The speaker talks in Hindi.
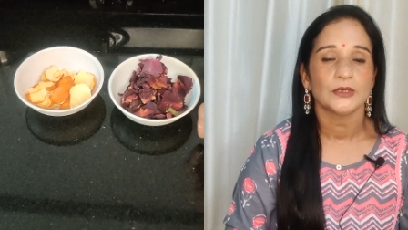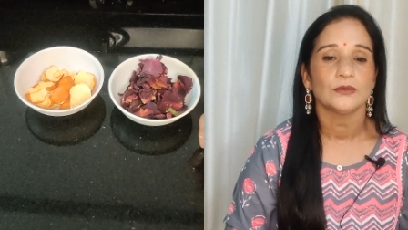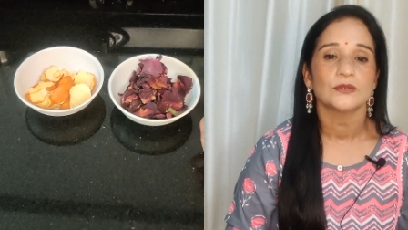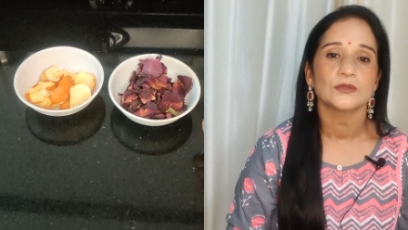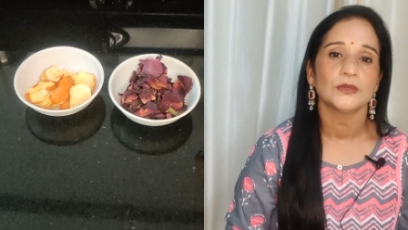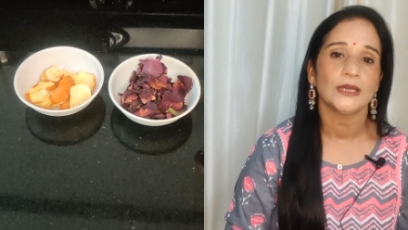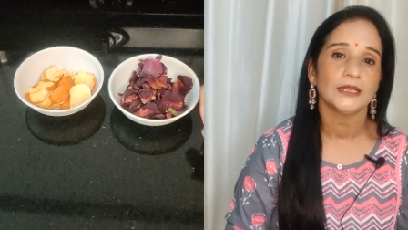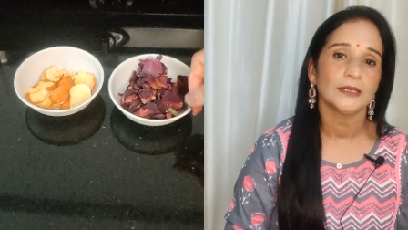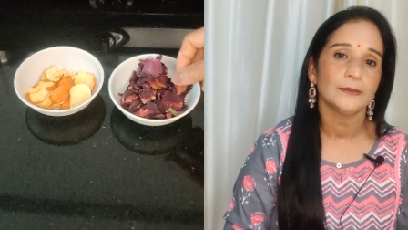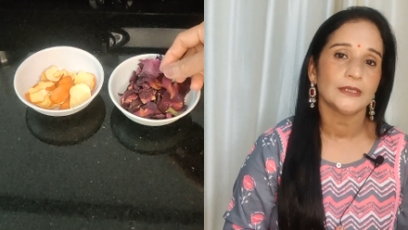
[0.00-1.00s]
और
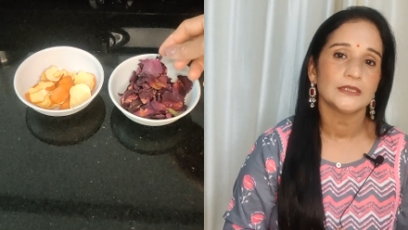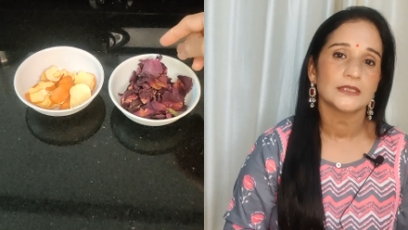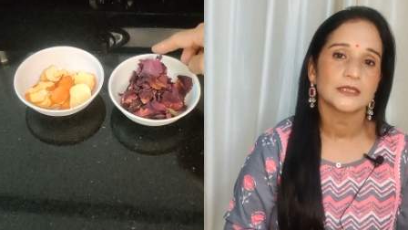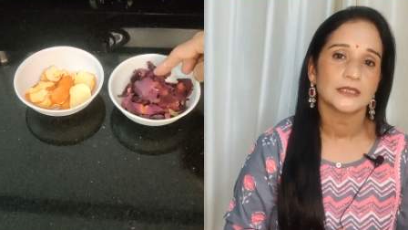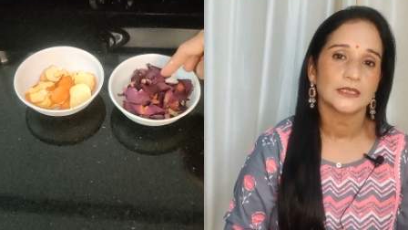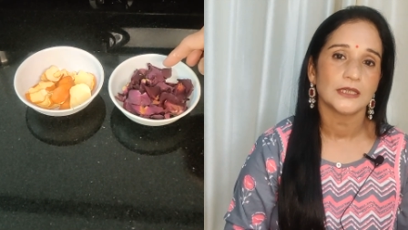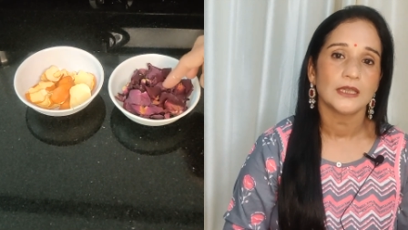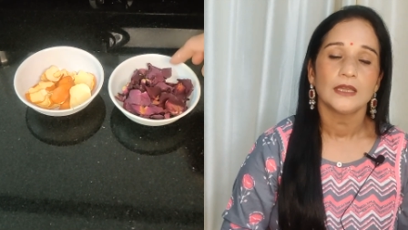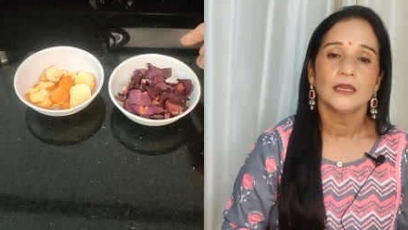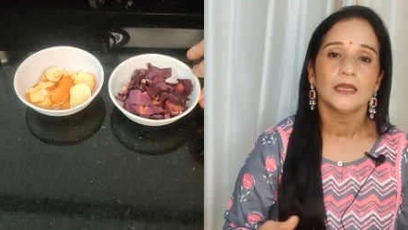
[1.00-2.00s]
सुखाने के बाद जैसे कि
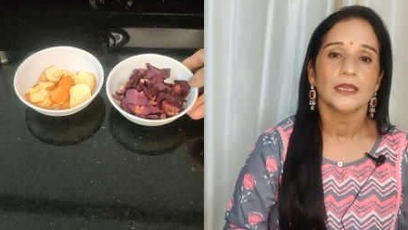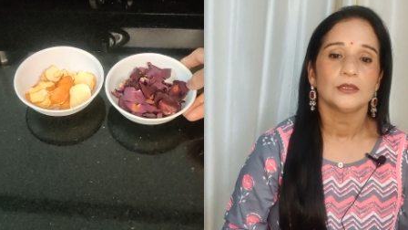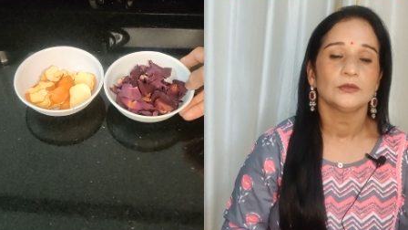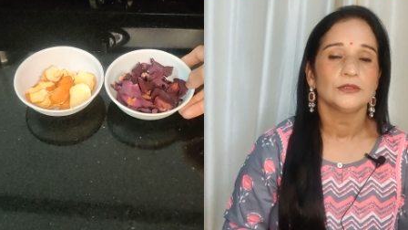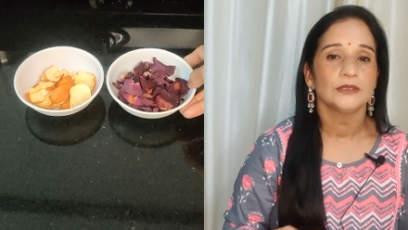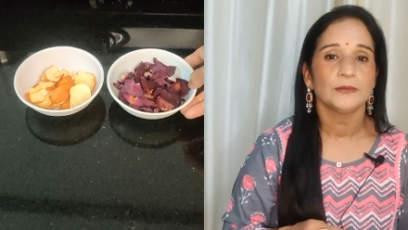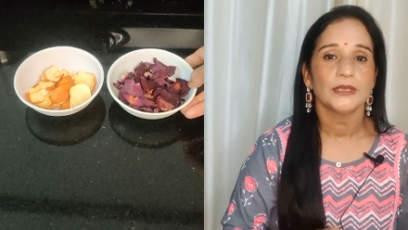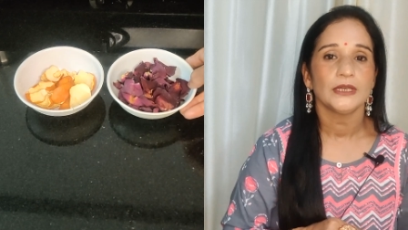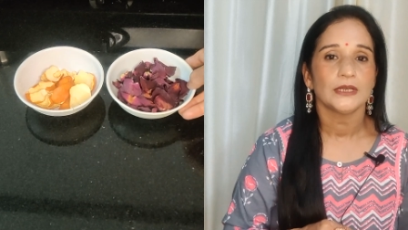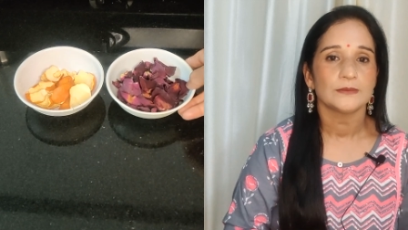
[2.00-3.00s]
एक दो दिन में
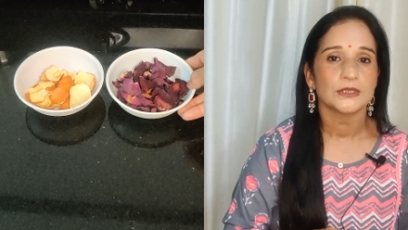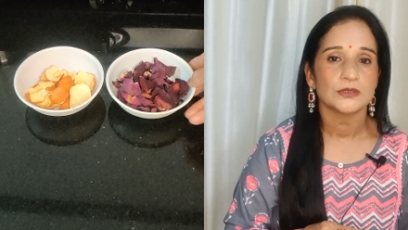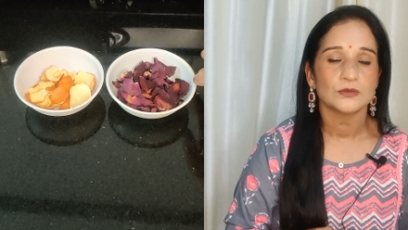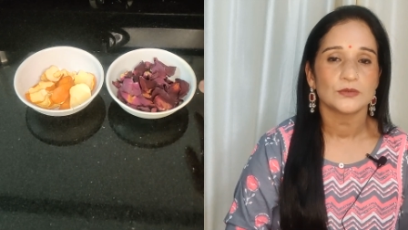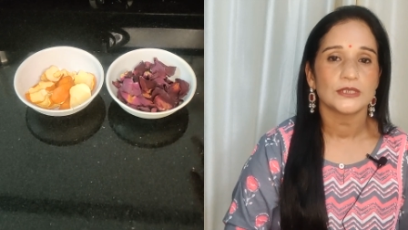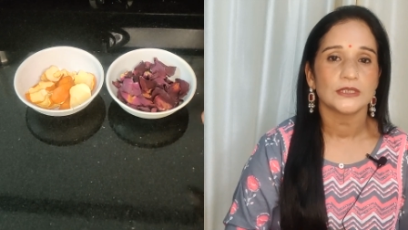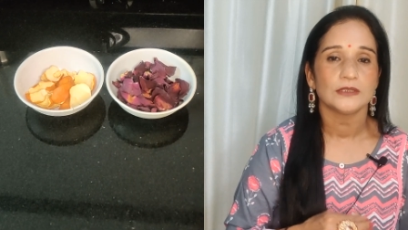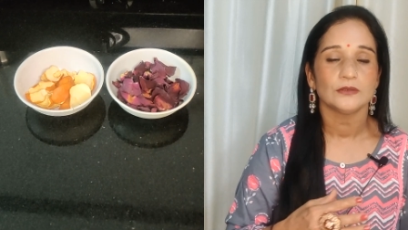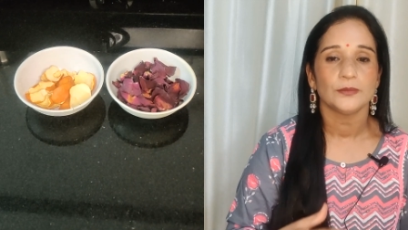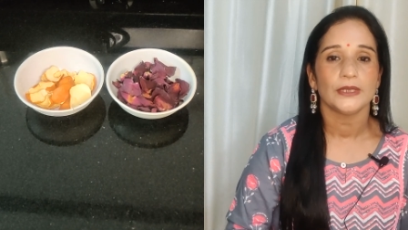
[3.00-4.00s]
ही आराम से सूख जाती
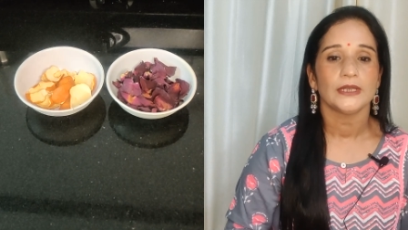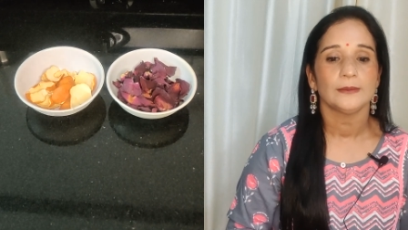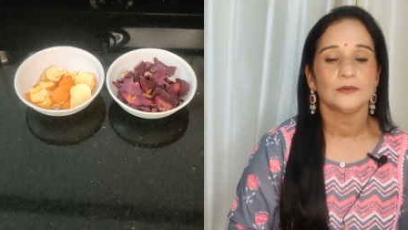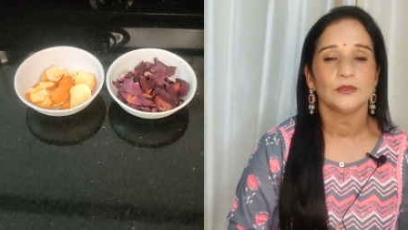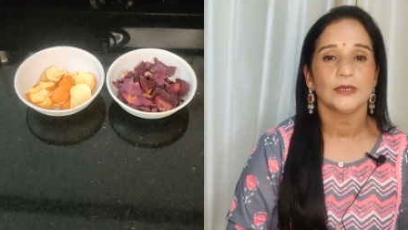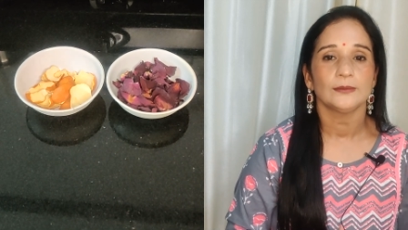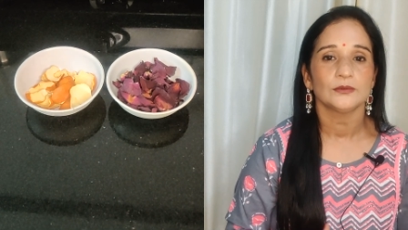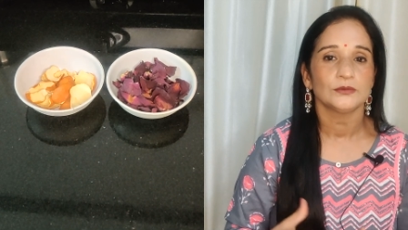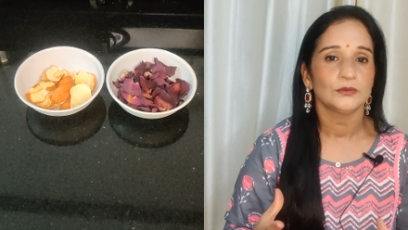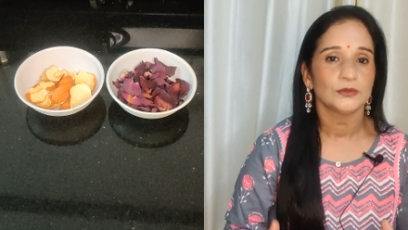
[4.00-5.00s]
है तो पहले आप गुलाब
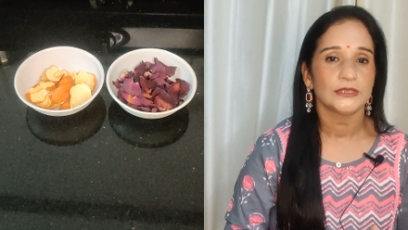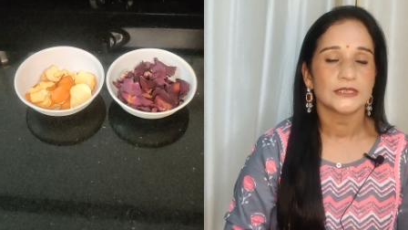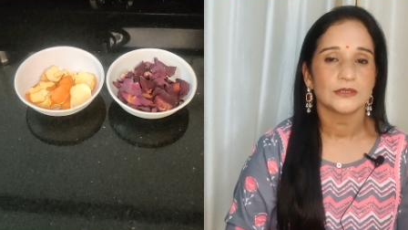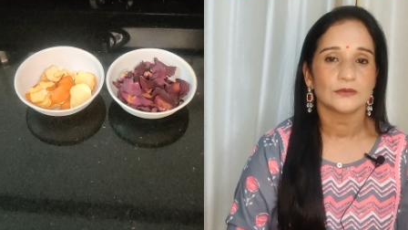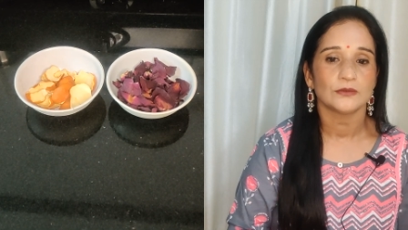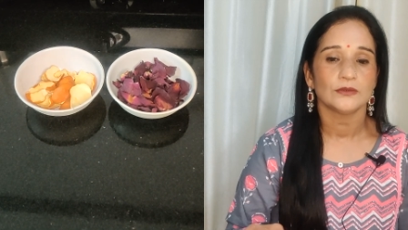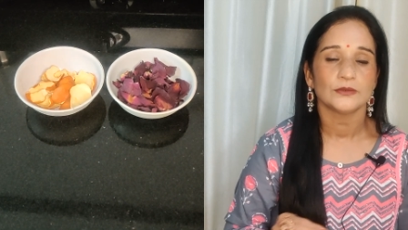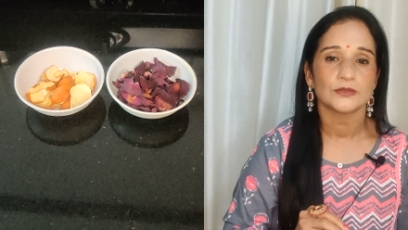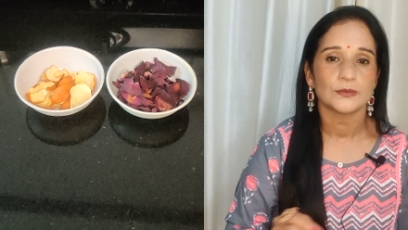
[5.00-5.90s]
को धो लीजिए उनको रोज़